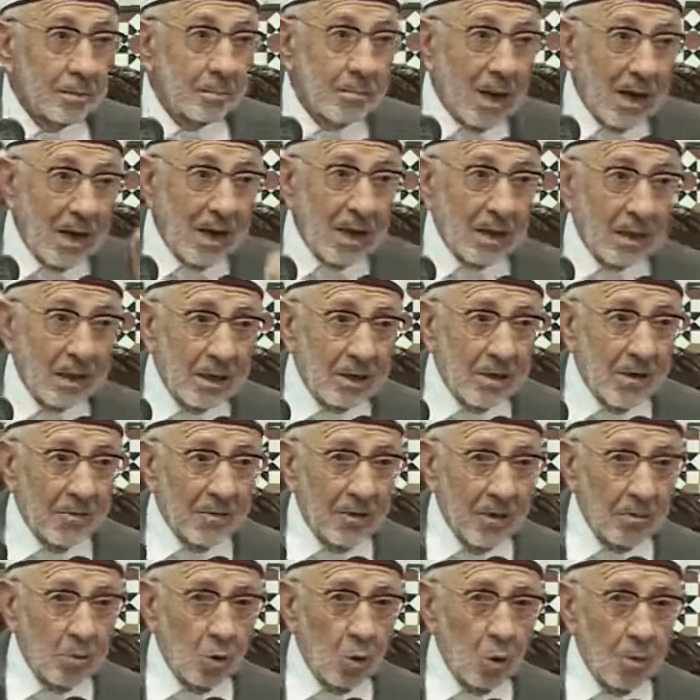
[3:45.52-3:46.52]
ما الذي
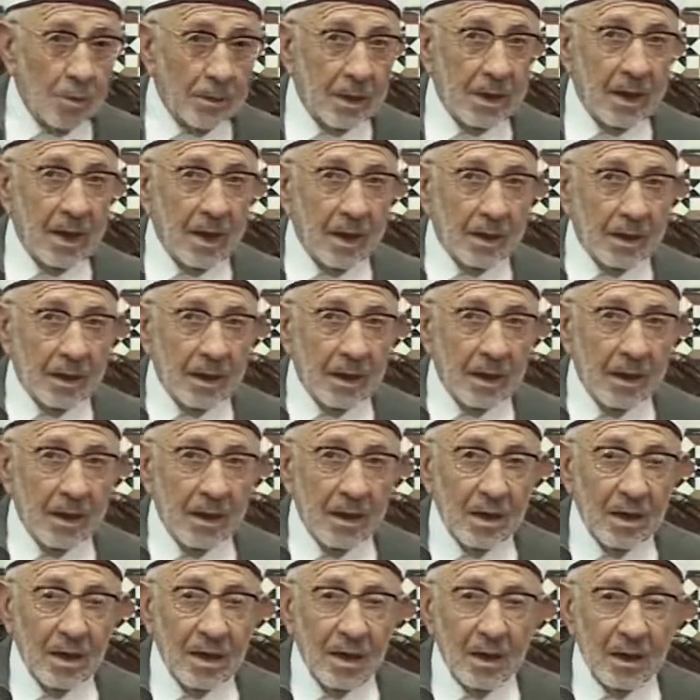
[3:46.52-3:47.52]
نفهمه من هذا
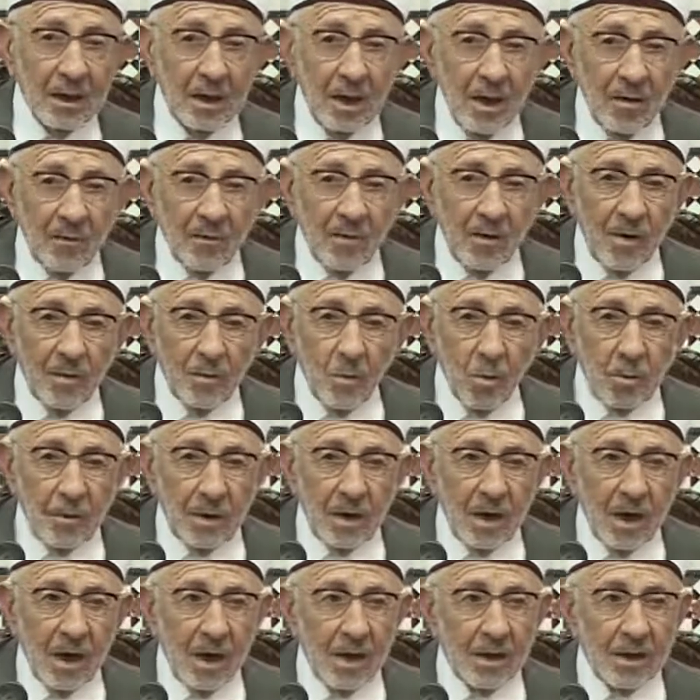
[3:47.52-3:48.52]
نفهم
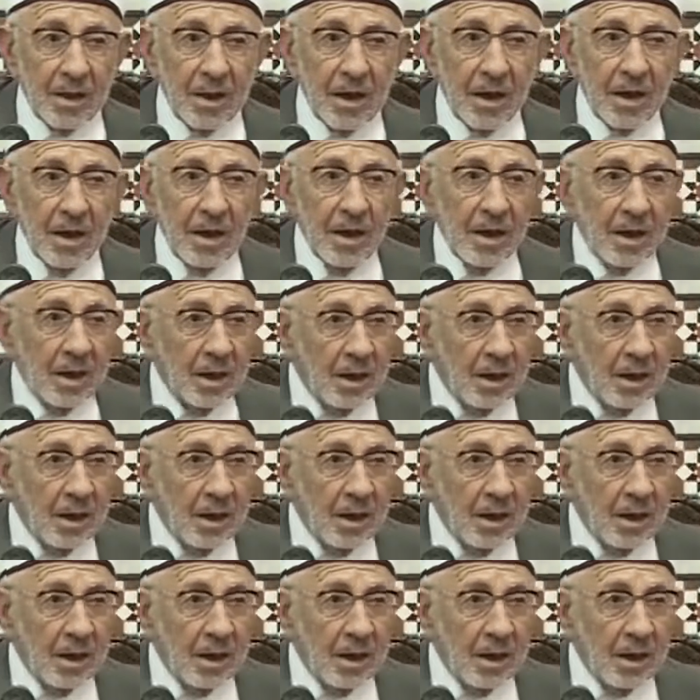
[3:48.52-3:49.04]
من هذا